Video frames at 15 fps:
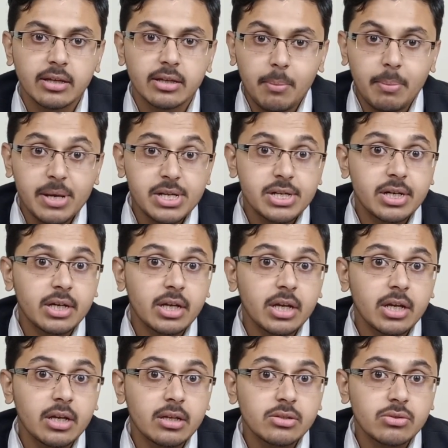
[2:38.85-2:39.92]
या पेशेंट
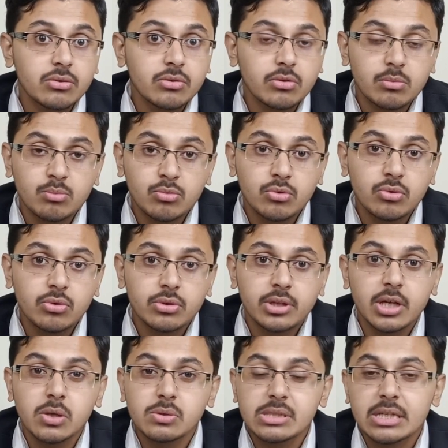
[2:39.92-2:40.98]
के जो मुंह
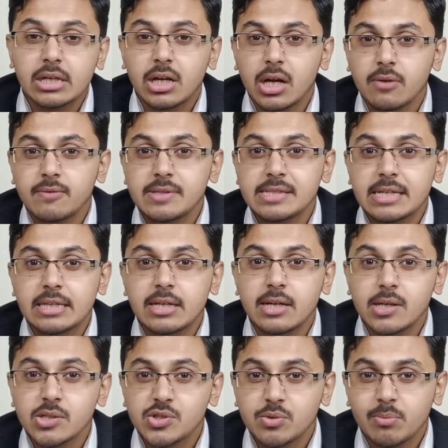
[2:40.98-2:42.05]
होता है उससे काफ़ी
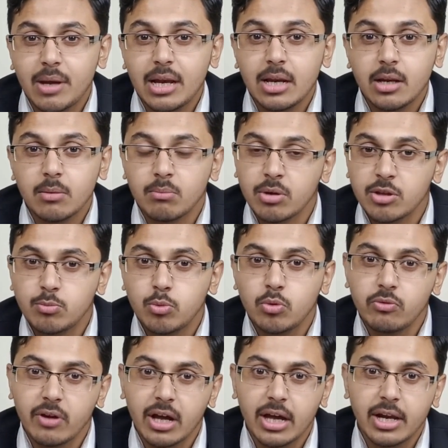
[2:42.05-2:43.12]
ज़्यादा स्मेल
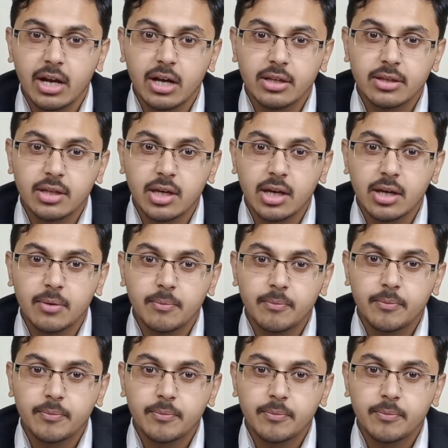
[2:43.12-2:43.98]
बदबू वगैरह आती है